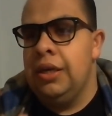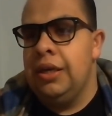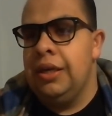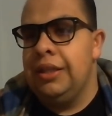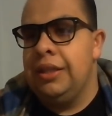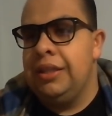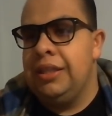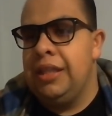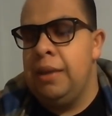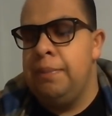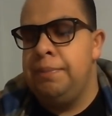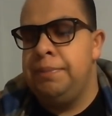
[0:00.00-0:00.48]

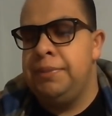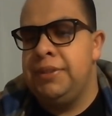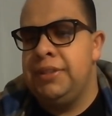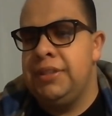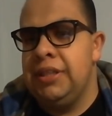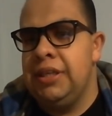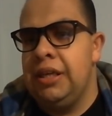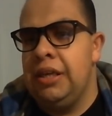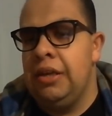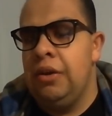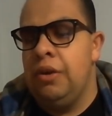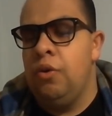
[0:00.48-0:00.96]
Tips
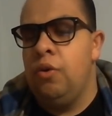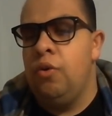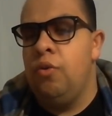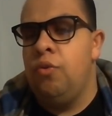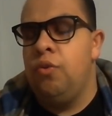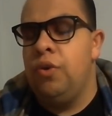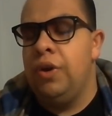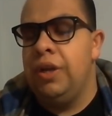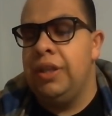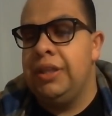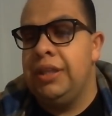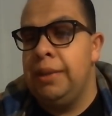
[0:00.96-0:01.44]
y luego
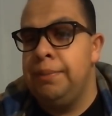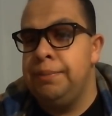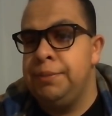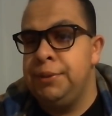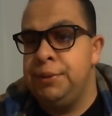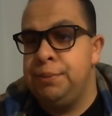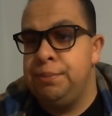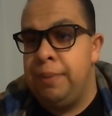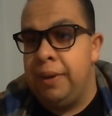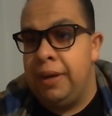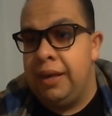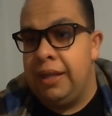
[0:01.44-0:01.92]
fue Tips
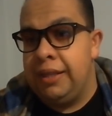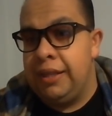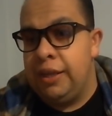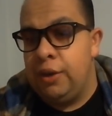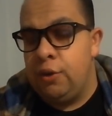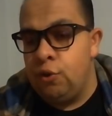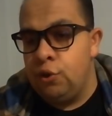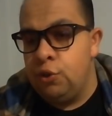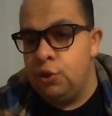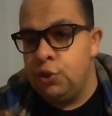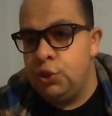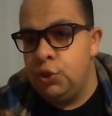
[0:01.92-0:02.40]
para
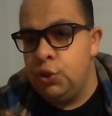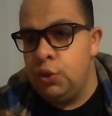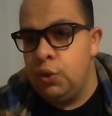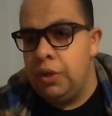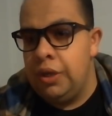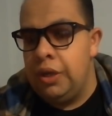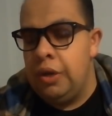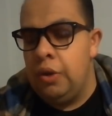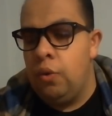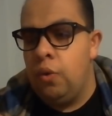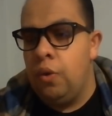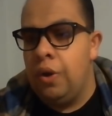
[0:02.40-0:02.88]
negocio y
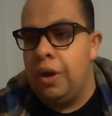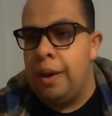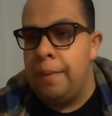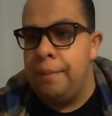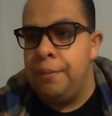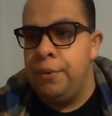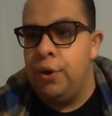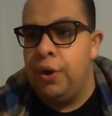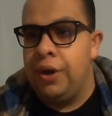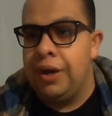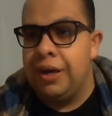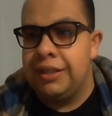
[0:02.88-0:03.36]
luego
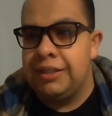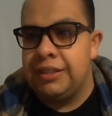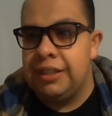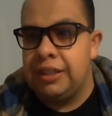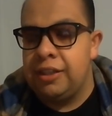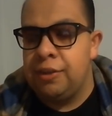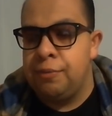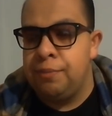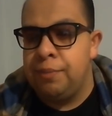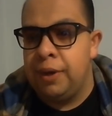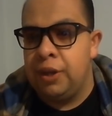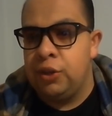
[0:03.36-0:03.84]
cambió a
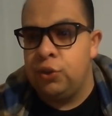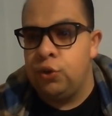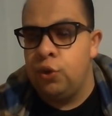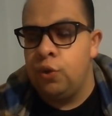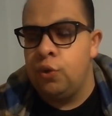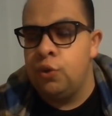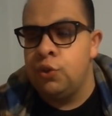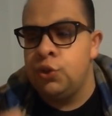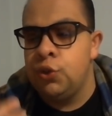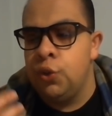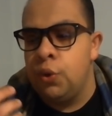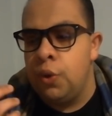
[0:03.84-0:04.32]
Recetas para tu
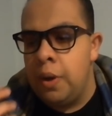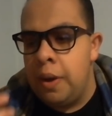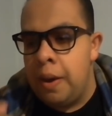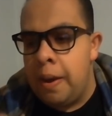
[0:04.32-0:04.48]
negocio.